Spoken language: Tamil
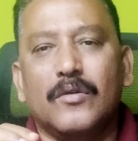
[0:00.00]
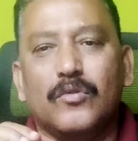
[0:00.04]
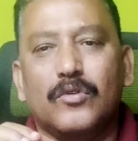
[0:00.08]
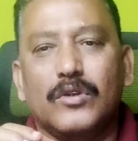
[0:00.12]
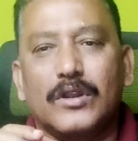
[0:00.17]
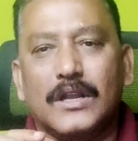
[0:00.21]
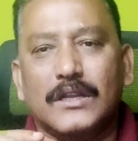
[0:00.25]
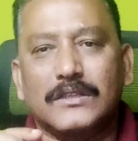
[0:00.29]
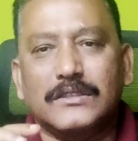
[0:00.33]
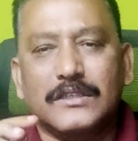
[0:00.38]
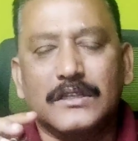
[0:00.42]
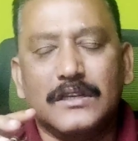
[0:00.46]

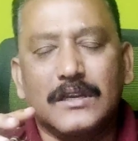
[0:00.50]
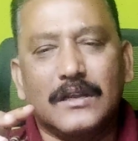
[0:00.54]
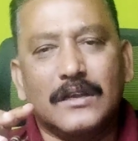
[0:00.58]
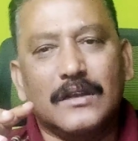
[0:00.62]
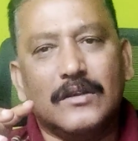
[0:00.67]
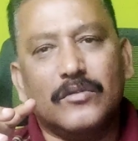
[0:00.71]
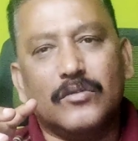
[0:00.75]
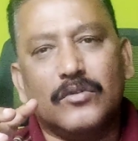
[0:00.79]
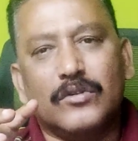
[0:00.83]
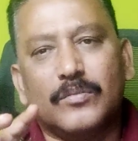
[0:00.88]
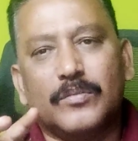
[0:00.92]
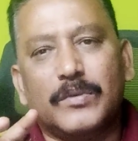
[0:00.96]
ஒரு கட்சியில்
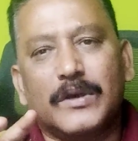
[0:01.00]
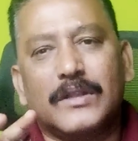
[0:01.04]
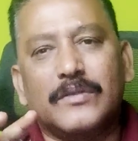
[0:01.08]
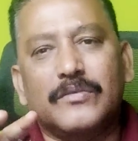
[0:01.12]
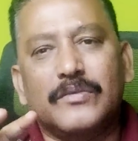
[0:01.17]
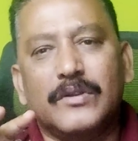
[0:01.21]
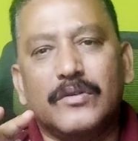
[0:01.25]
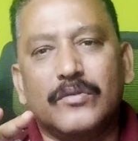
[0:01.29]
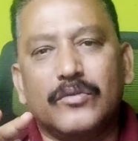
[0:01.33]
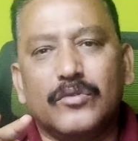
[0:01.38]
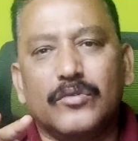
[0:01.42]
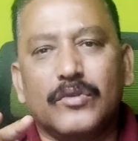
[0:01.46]
ஒரு
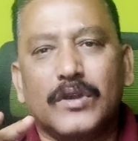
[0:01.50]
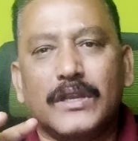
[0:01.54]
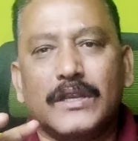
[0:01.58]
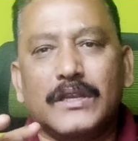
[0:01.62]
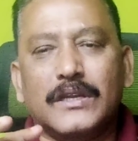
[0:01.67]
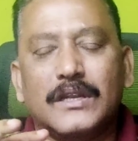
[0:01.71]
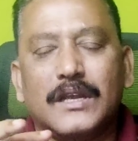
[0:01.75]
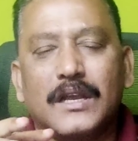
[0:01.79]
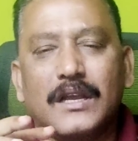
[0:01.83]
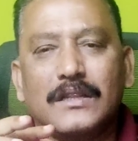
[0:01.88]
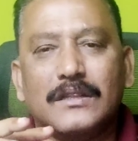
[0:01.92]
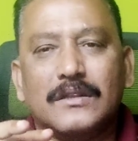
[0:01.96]
பதவியை
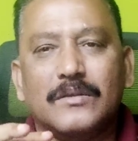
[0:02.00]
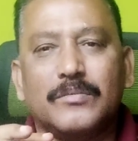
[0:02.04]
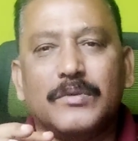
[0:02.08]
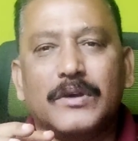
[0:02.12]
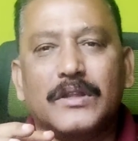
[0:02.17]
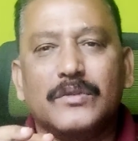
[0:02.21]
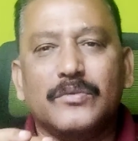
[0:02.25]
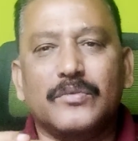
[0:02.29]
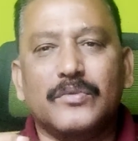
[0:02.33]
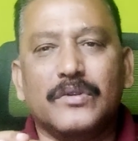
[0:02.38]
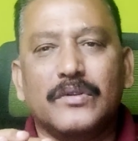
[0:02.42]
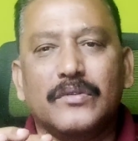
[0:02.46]
உருவாக்கிட்டால் அந்த
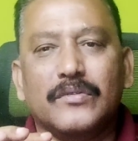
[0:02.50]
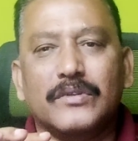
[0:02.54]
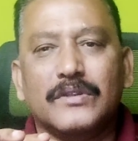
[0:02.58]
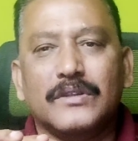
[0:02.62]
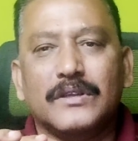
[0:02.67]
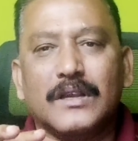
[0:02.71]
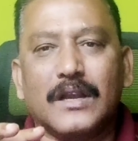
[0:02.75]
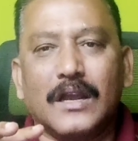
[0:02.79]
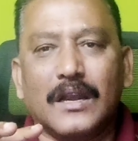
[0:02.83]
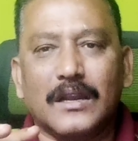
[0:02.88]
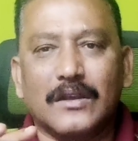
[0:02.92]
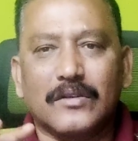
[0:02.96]
பதவியை
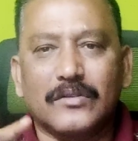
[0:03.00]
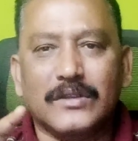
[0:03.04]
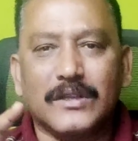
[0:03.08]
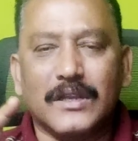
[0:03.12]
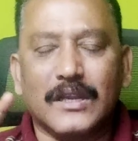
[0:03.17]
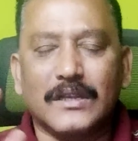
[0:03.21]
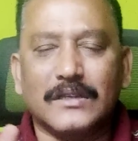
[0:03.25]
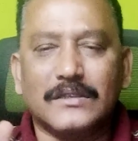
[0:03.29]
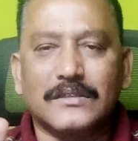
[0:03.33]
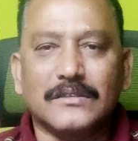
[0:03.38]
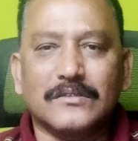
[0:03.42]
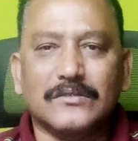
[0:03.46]
வந்து காலாவதி
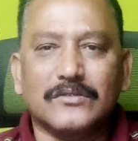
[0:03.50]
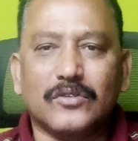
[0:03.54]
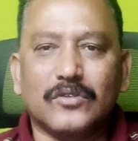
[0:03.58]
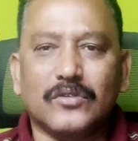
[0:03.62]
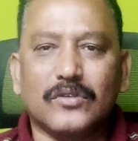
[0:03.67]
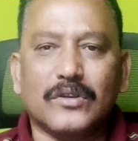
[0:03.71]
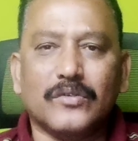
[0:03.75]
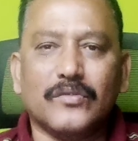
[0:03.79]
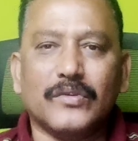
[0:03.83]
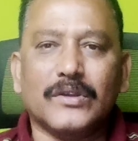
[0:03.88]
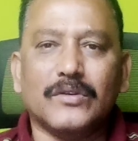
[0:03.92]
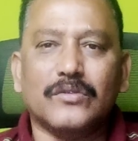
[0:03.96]
ஆயிடுச்சுன்னு
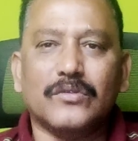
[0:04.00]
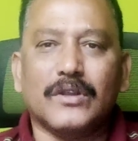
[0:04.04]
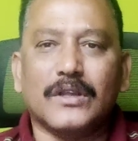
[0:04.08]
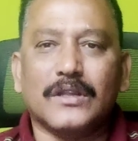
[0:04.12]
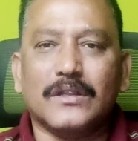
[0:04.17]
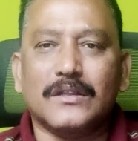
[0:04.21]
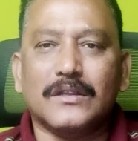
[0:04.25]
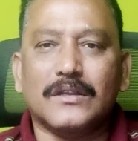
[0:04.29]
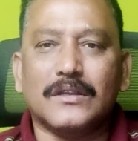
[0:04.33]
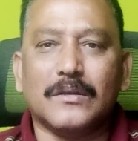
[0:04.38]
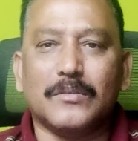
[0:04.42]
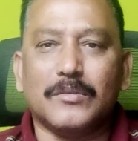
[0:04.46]
சொல்லவே
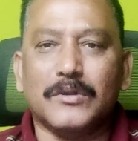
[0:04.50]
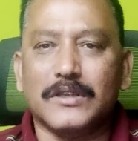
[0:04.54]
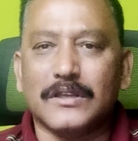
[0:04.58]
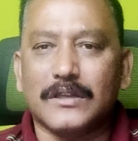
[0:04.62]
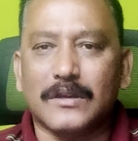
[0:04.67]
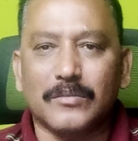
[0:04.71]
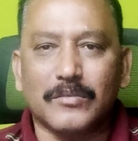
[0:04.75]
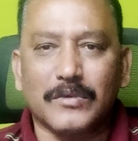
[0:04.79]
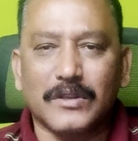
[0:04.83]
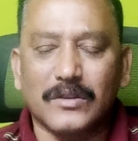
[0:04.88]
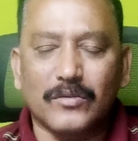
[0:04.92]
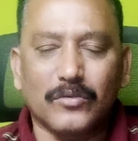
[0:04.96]
கூடாது
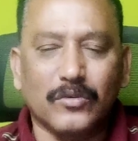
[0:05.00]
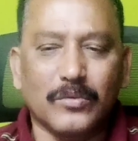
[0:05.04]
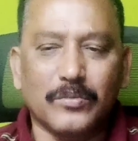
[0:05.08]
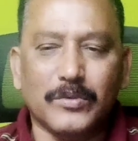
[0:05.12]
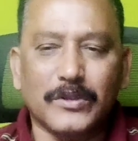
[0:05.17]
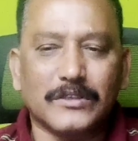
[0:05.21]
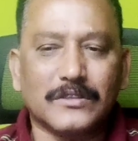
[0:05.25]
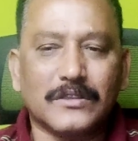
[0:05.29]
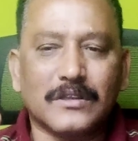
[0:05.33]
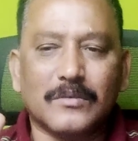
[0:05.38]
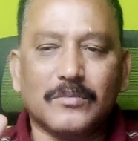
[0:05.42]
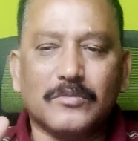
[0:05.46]
அப்படிங்கிற மாதிரி
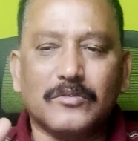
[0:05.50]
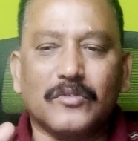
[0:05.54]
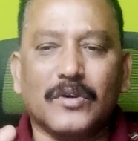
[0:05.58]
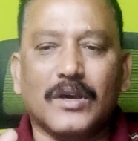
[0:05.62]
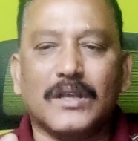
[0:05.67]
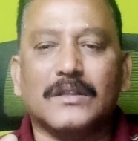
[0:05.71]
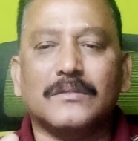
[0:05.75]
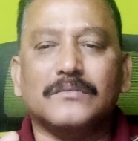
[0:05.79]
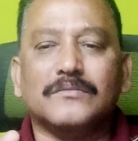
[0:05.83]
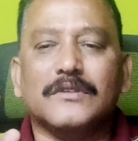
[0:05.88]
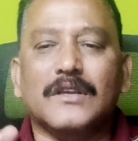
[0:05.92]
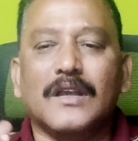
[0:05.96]
ஓபிஎஸ் தரப்பு
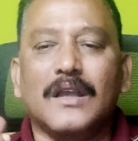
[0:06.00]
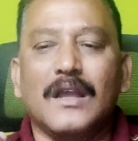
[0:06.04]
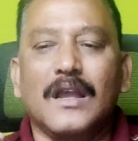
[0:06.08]
வாதம்